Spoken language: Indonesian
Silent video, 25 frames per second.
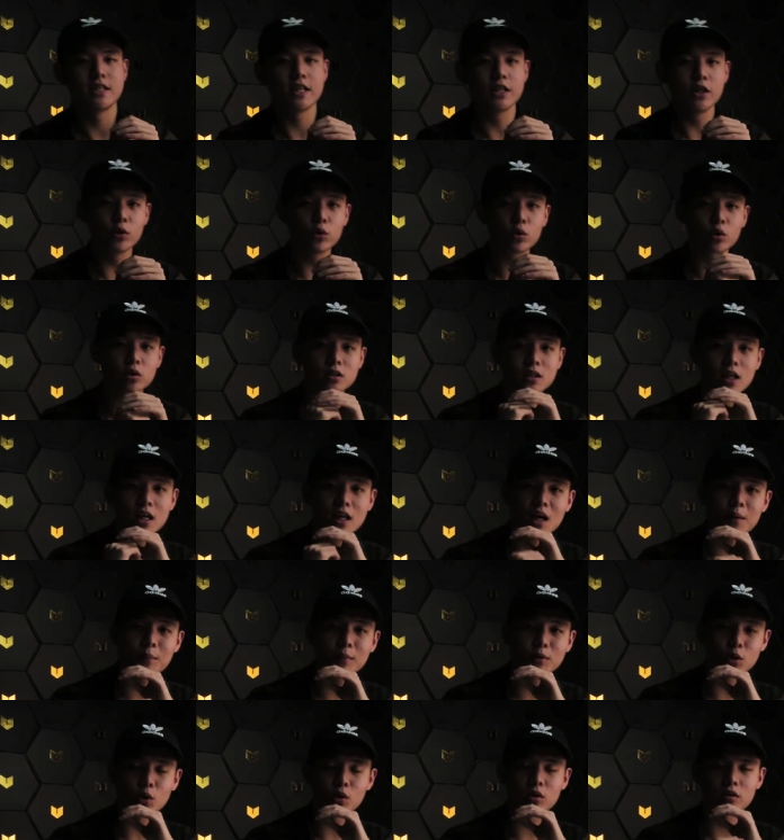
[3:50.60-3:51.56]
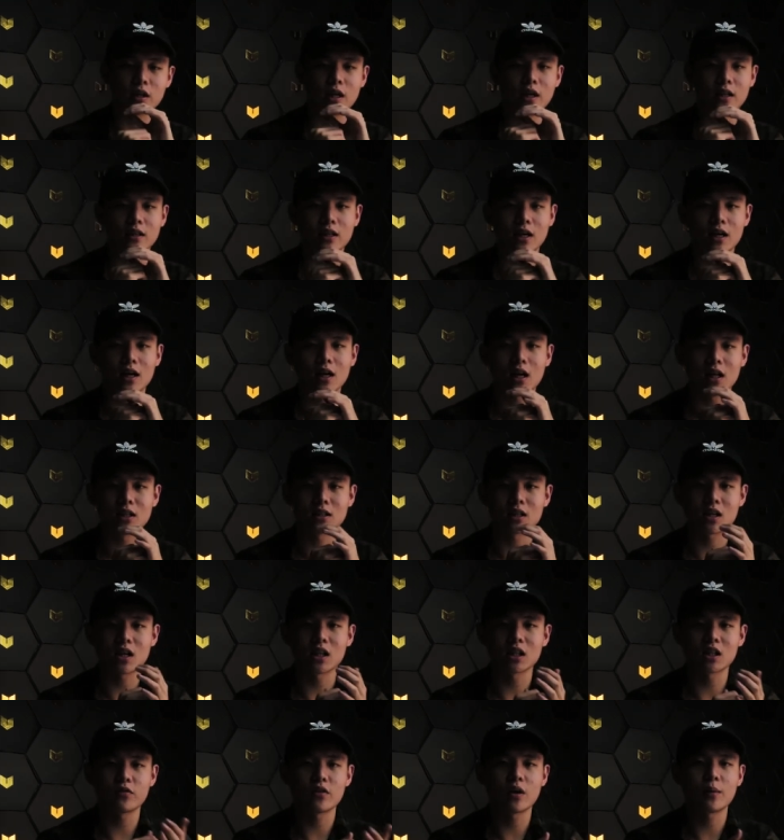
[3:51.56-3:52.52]
Jadi untuk sekarang menurut kita,
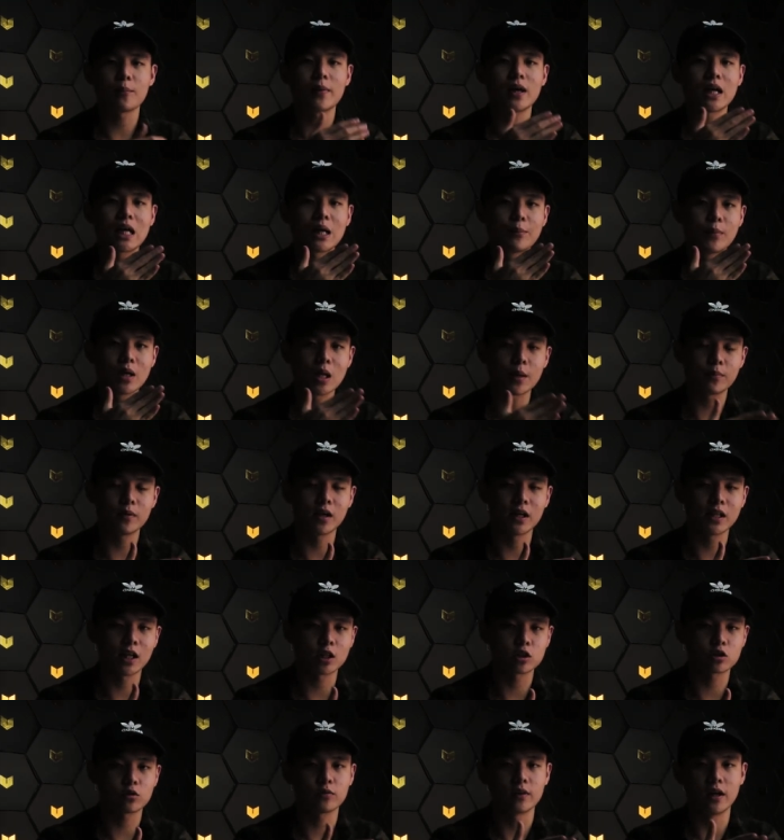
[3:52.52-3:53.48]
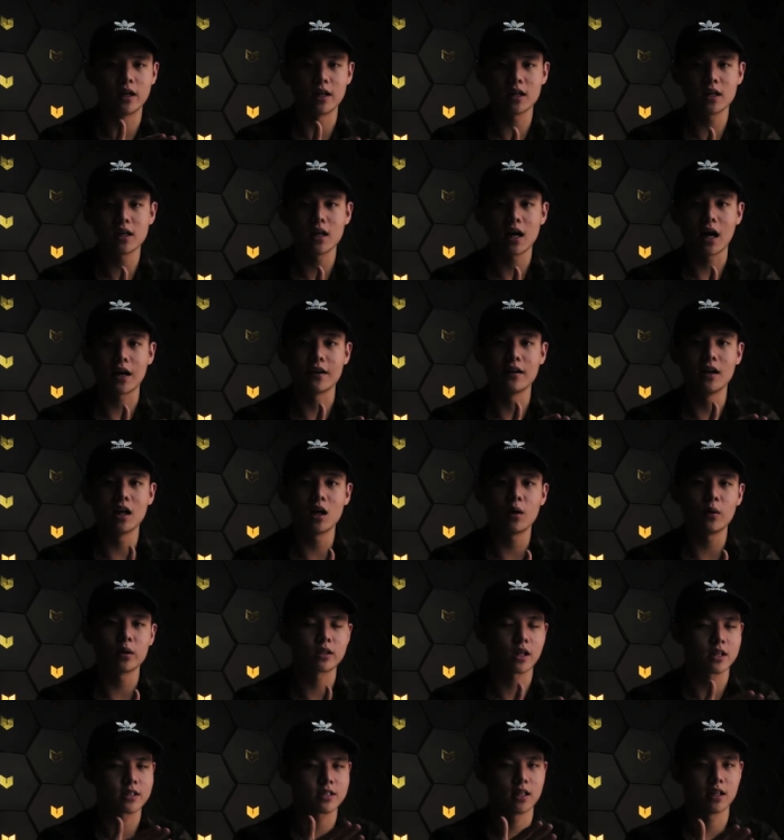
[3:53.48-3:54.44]
alternatif yang paling mirip dengan airsoft gun
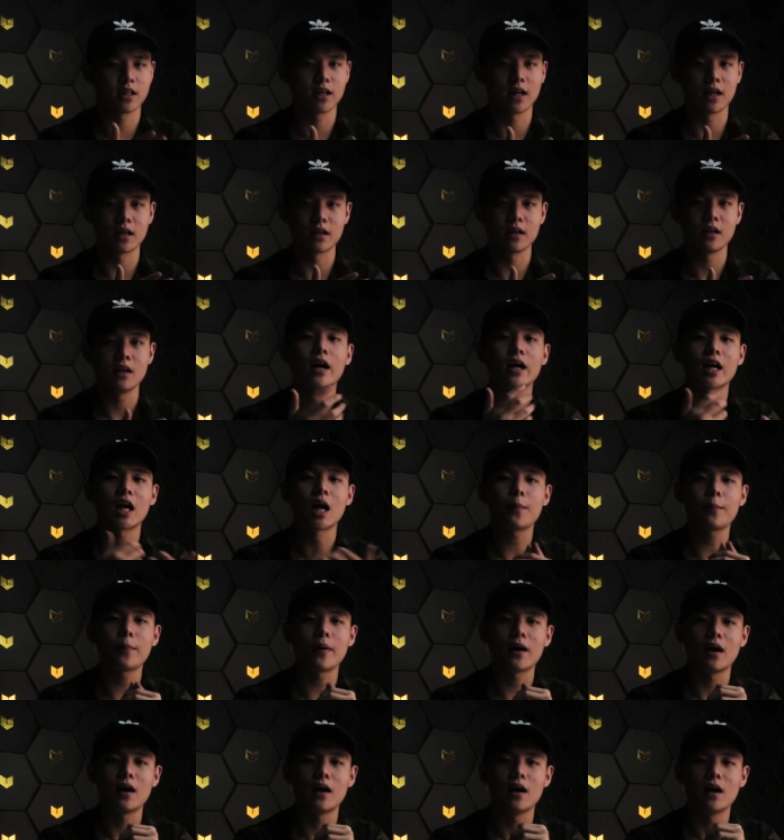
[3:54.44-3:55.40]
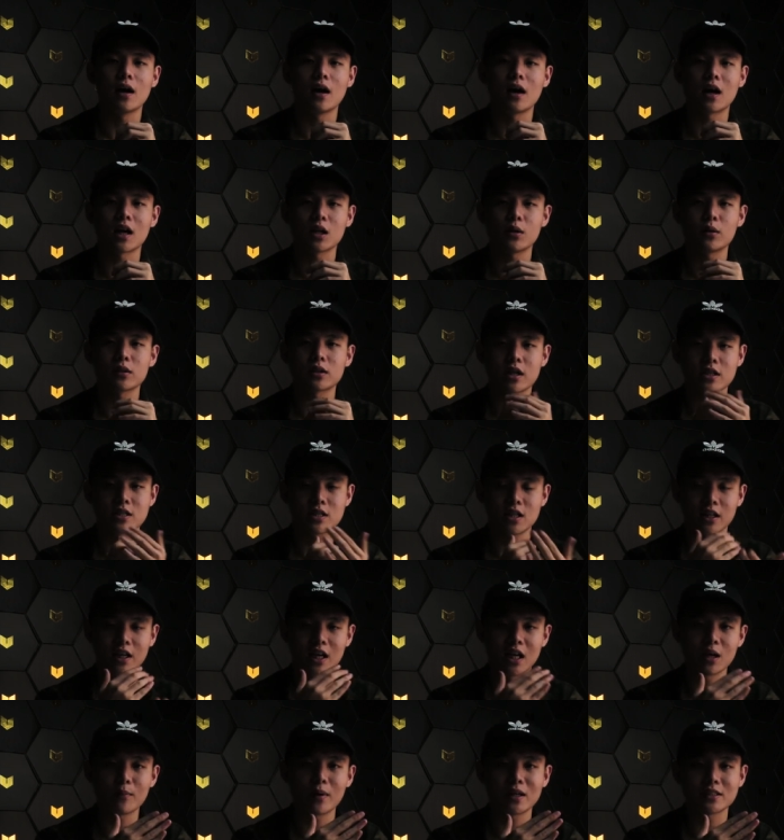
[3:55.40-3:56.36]
adalah water gel gun. Kenapa? Karena water
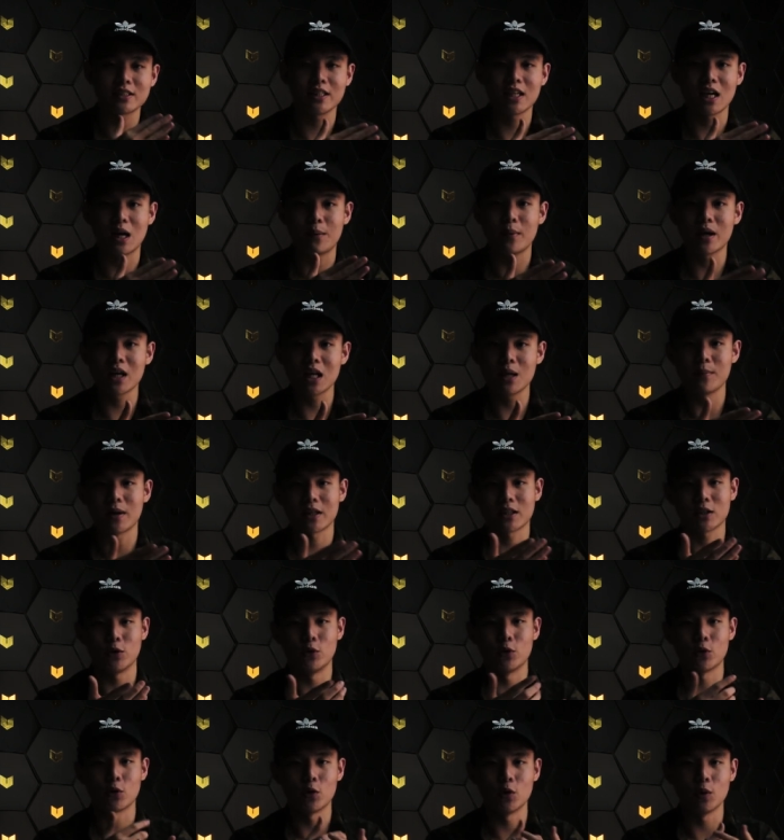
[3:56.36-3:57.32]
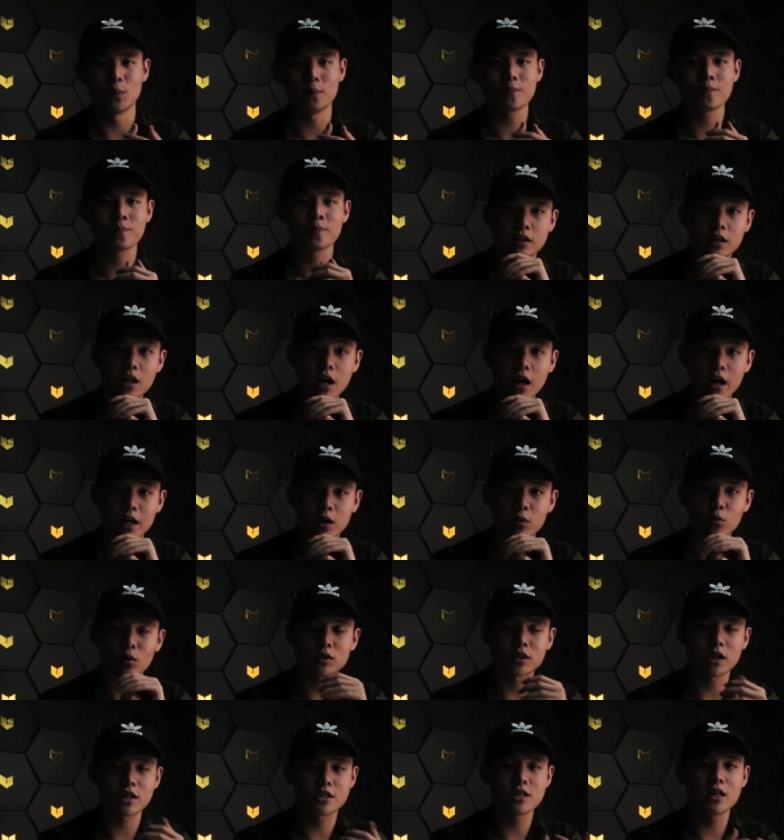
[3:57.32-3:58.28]
gel gun masih aman di mata hukum, dan
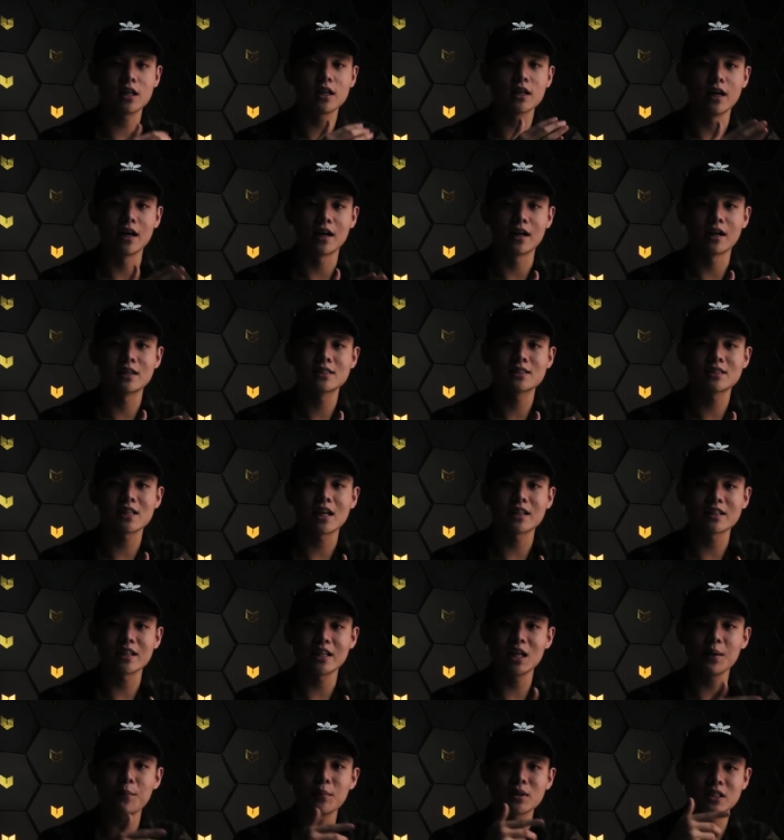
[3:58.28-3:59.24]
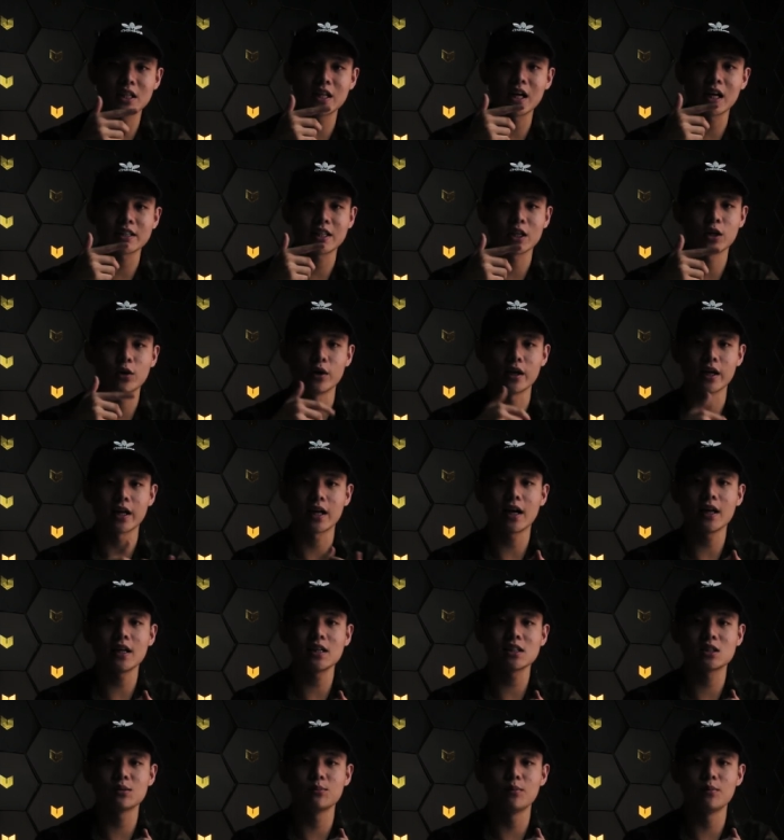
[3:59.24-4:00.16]
water gel gun saat ini masih dikategorikan